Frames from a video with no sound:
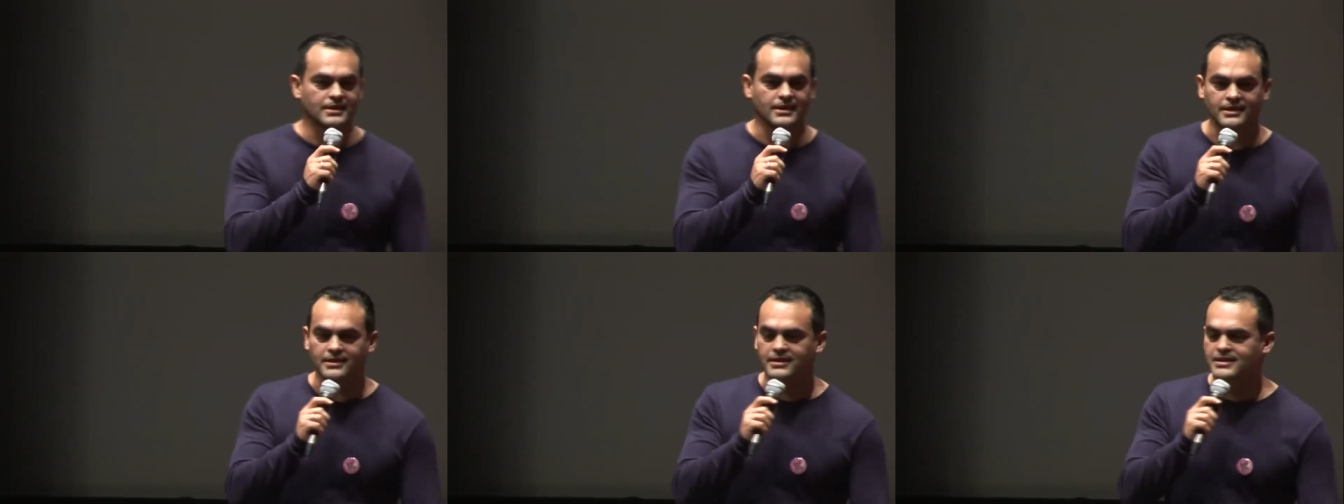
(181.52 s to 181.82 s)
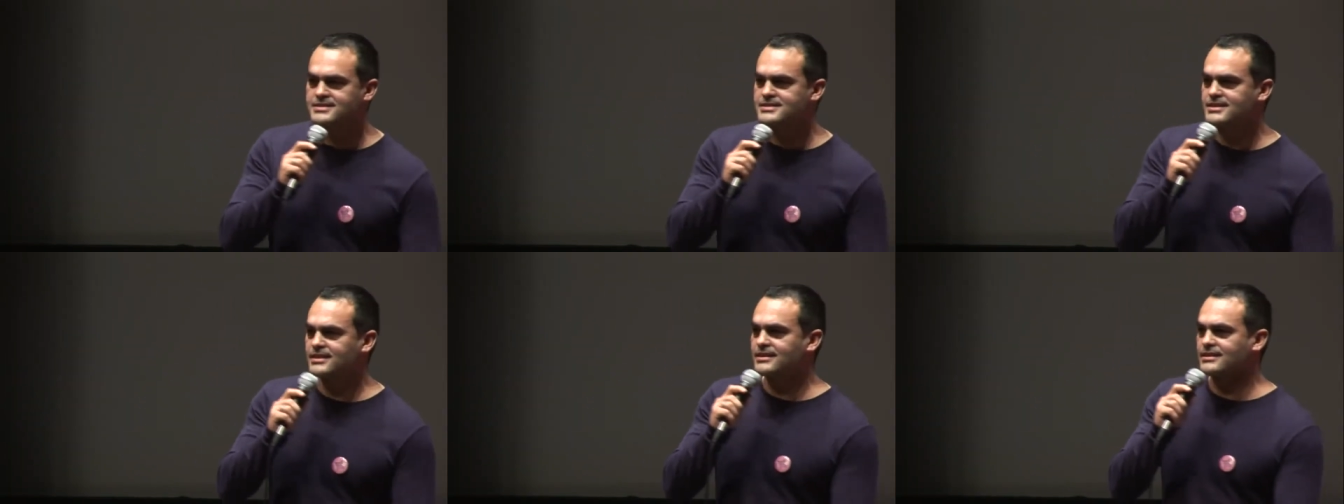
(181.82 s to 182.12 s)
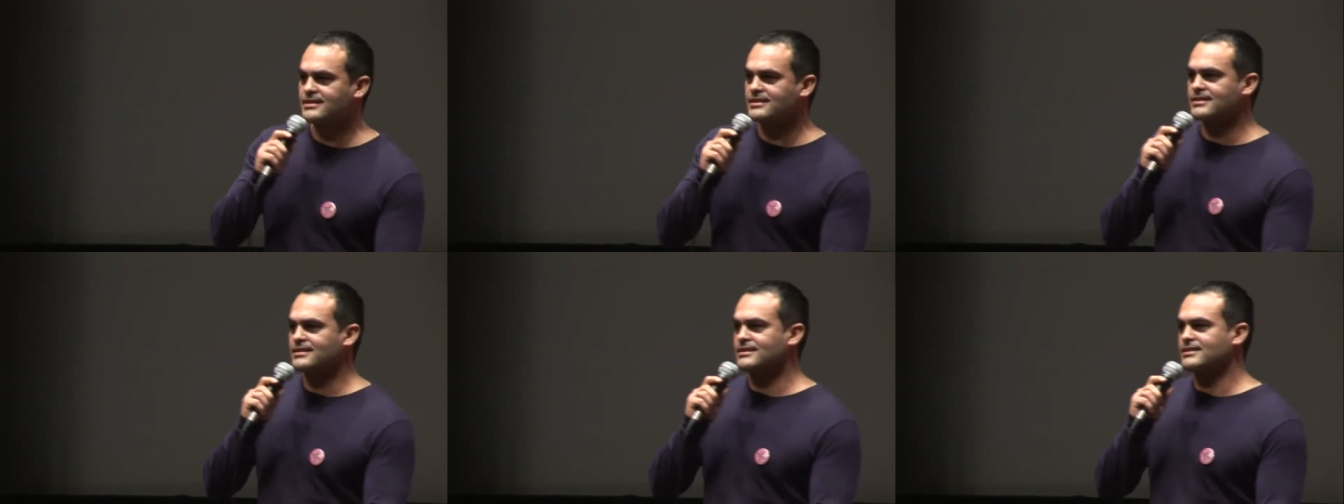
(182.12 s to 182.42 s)
E dizem
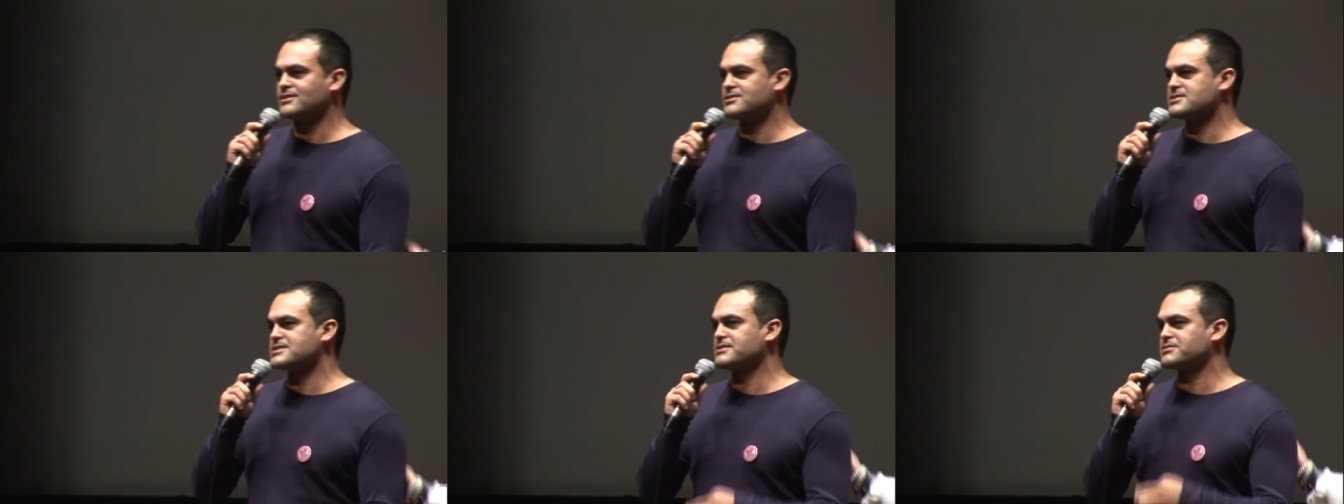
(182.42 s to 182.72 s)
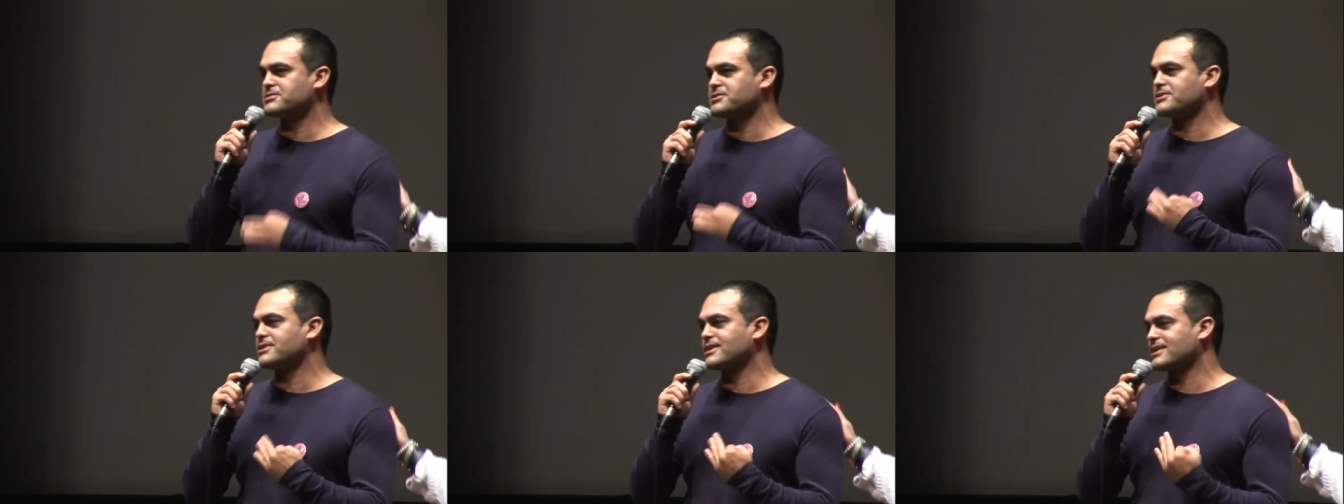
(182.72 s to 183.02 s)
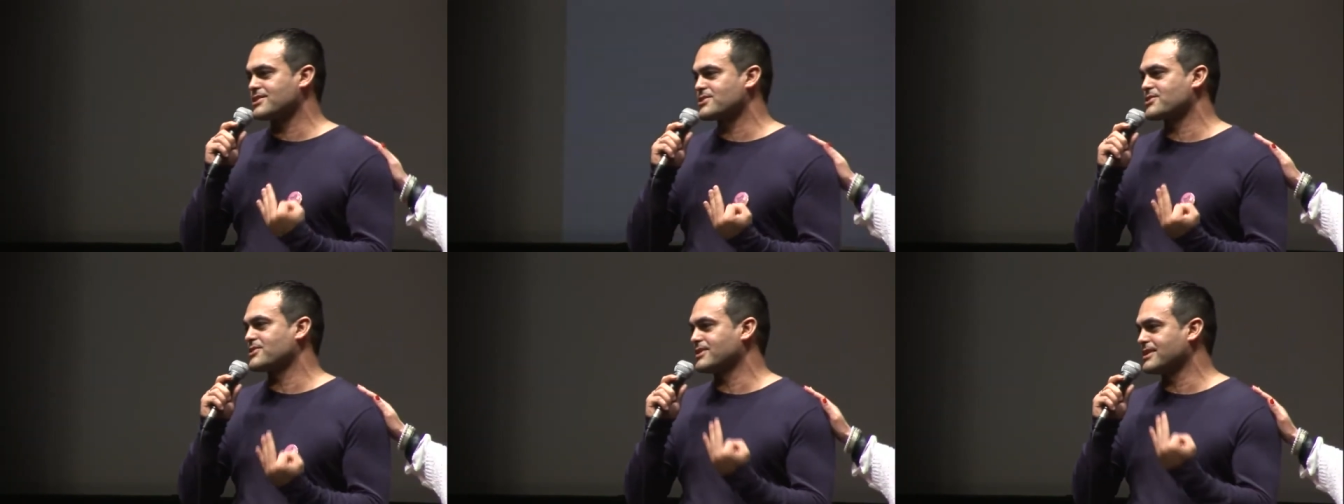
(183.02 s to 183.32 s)
que não se deve
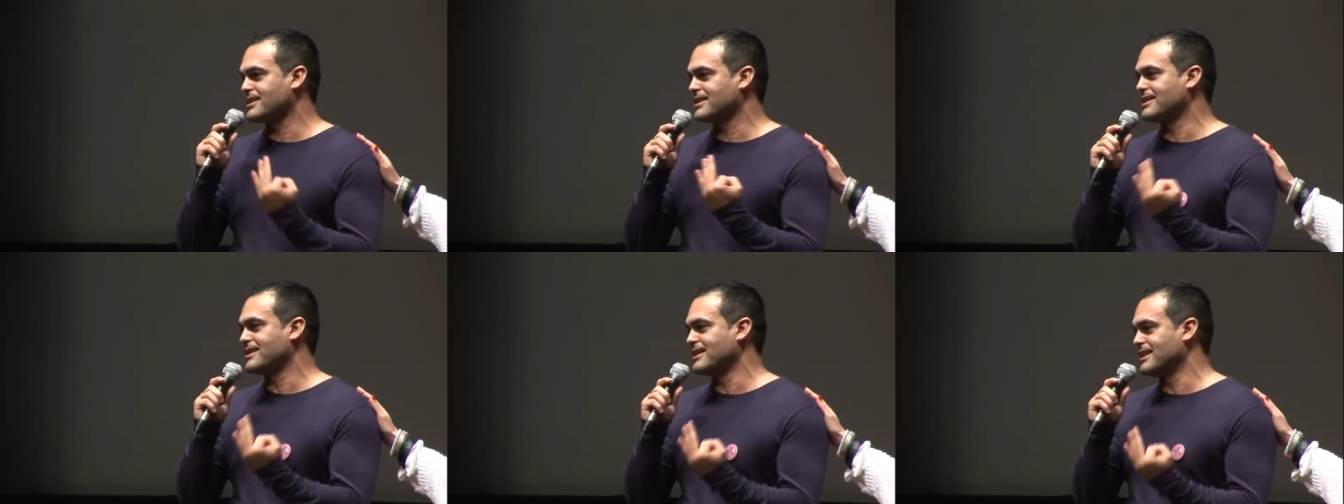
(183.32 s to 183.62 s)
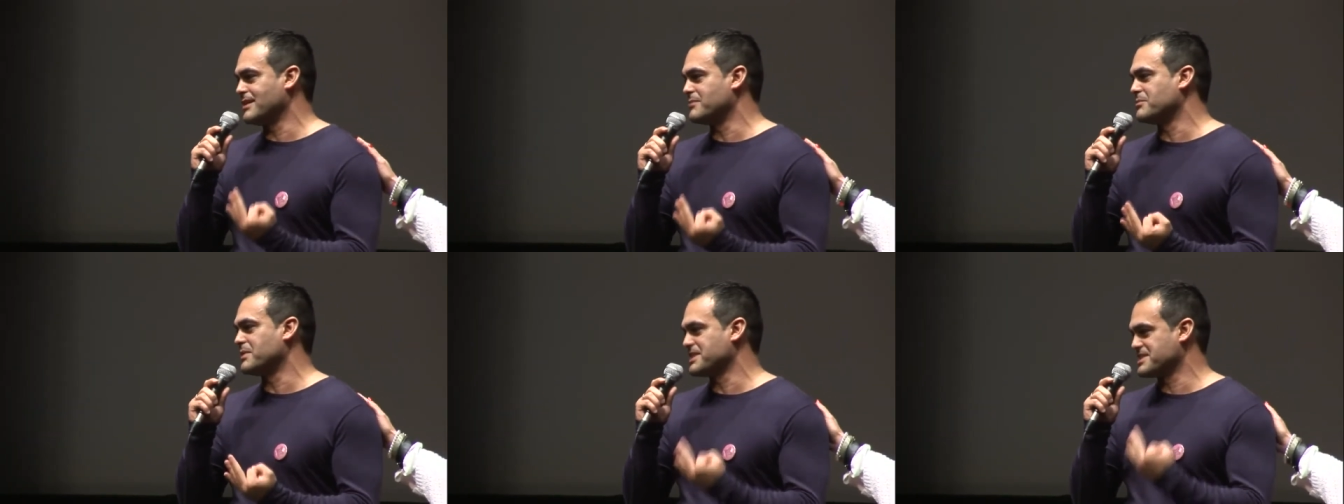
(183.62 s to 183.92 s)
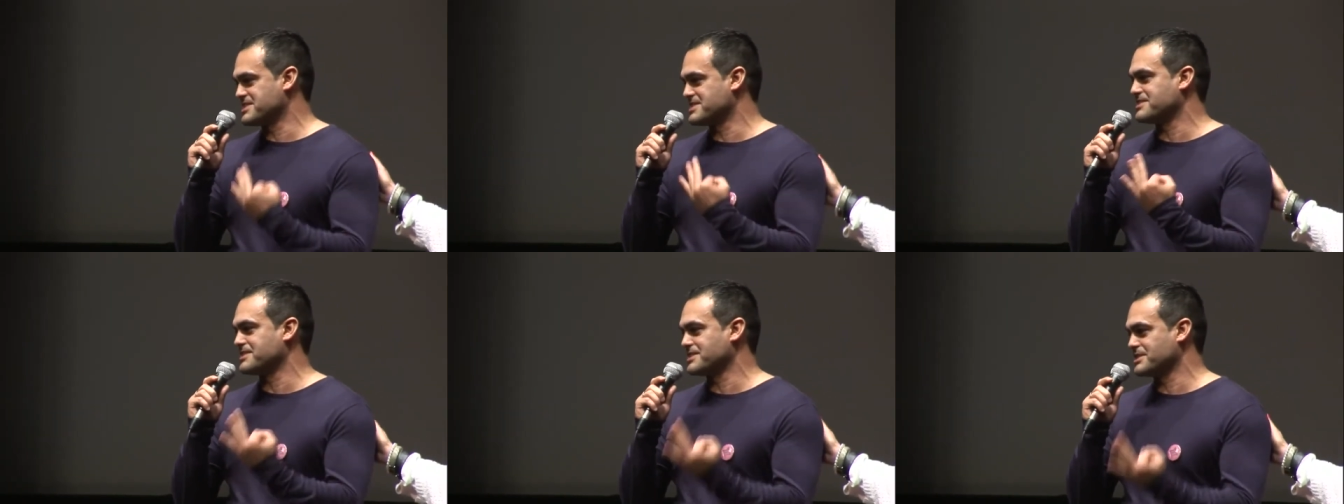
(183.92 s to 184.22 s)
contar a história a
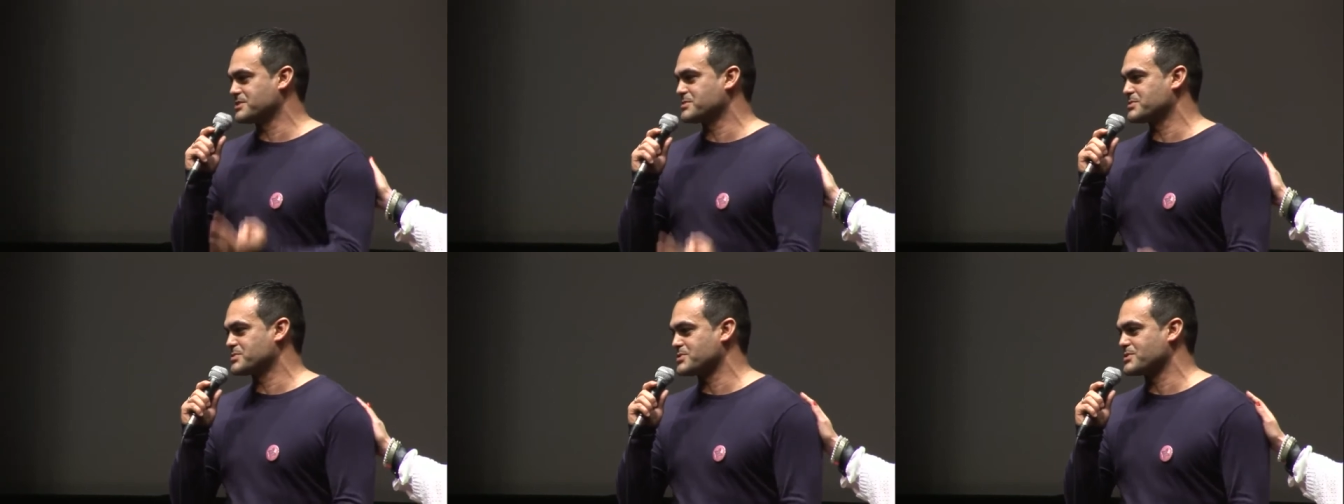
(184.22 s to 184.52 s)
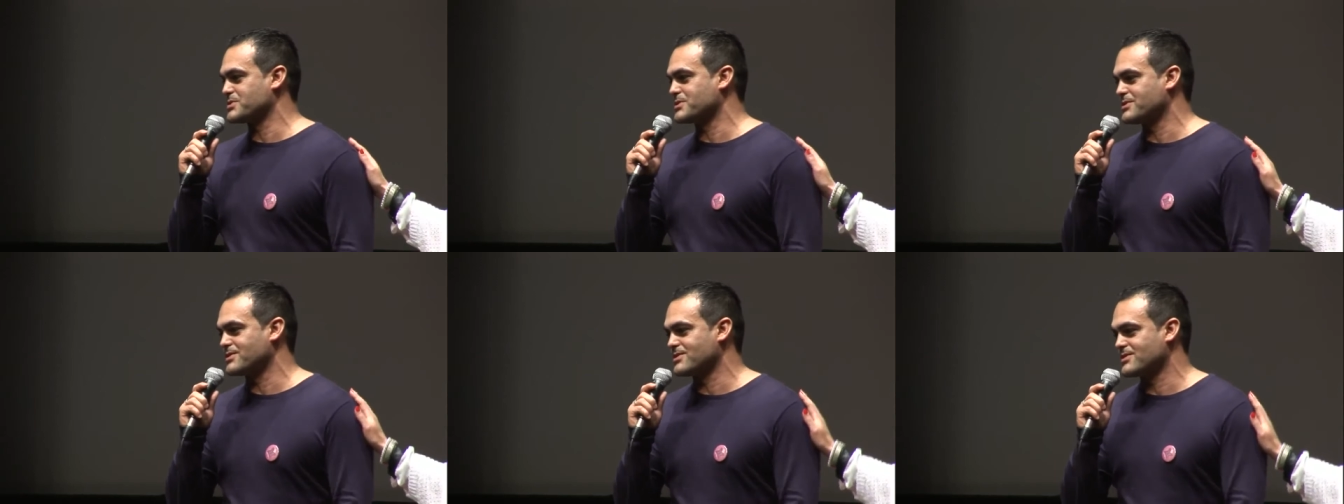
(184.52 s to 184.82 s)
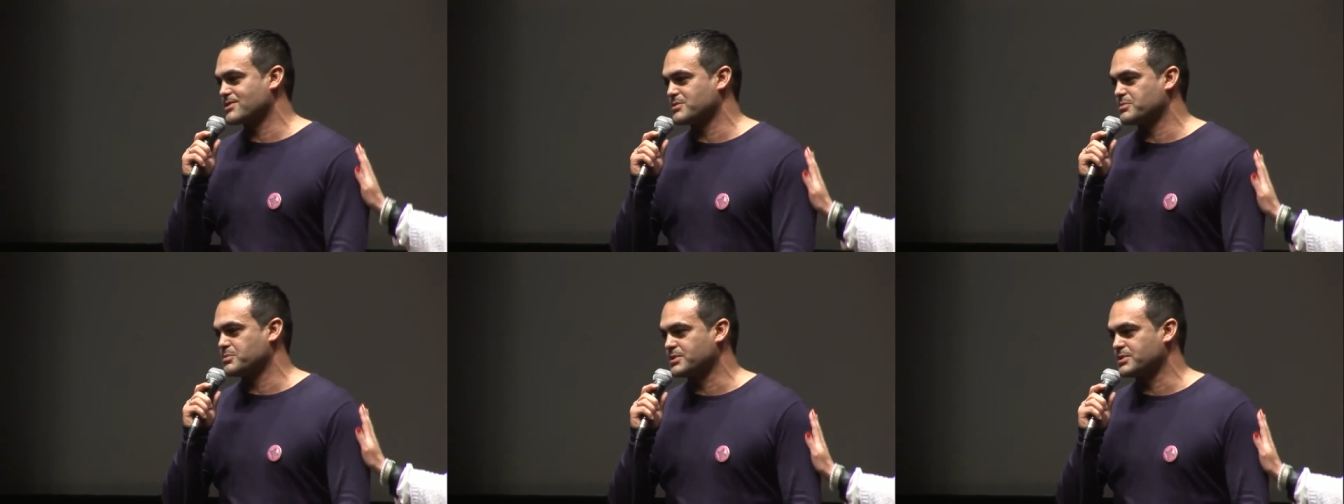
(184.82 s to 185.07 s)
mais de três pessoas,